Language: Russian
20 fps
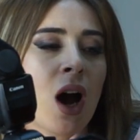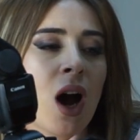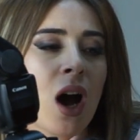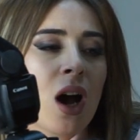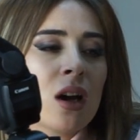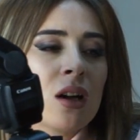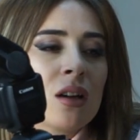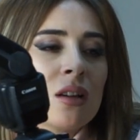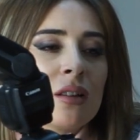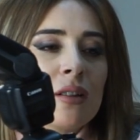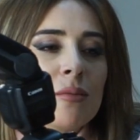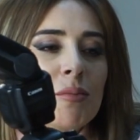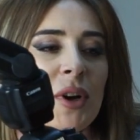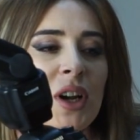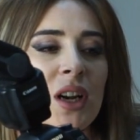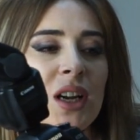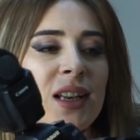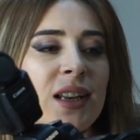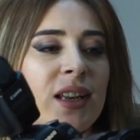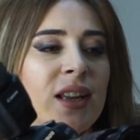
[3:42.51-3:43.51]
а,
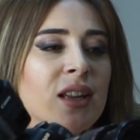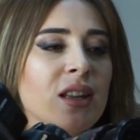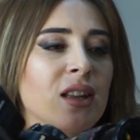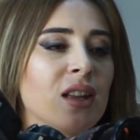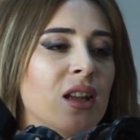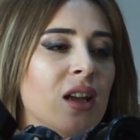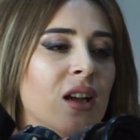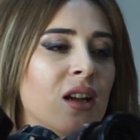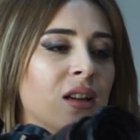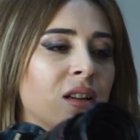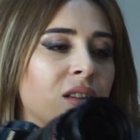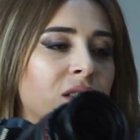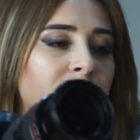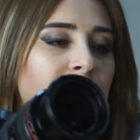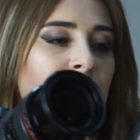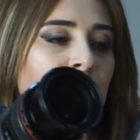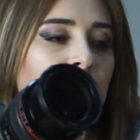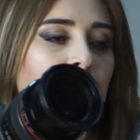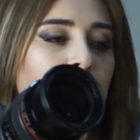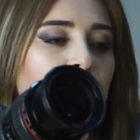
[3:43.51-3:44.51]

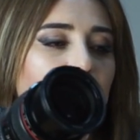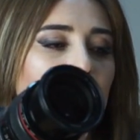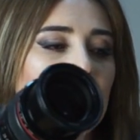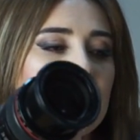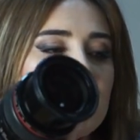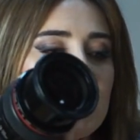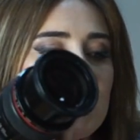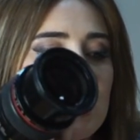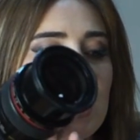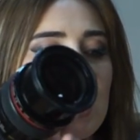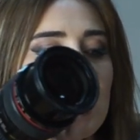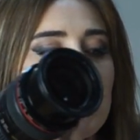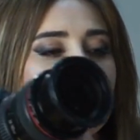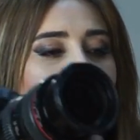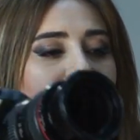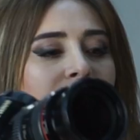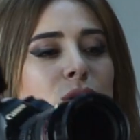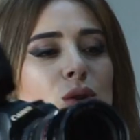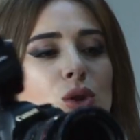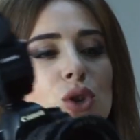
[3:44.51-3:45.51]
поколения матерей,
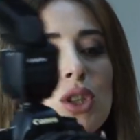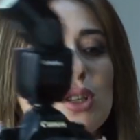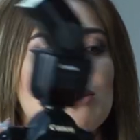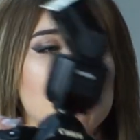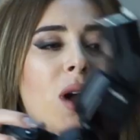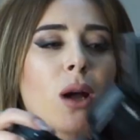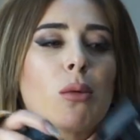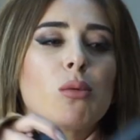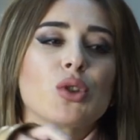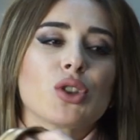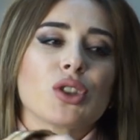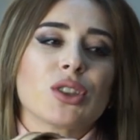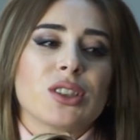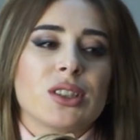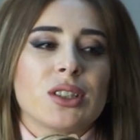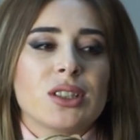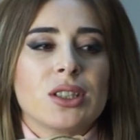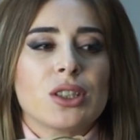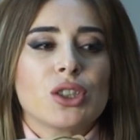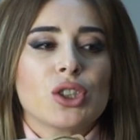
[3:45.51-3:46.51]
дедушек, бабушек,
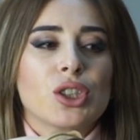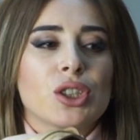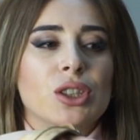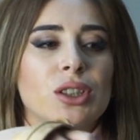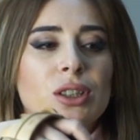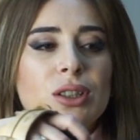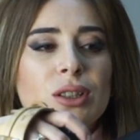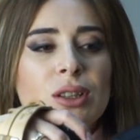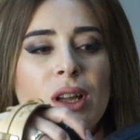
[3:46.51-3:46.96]
детишек.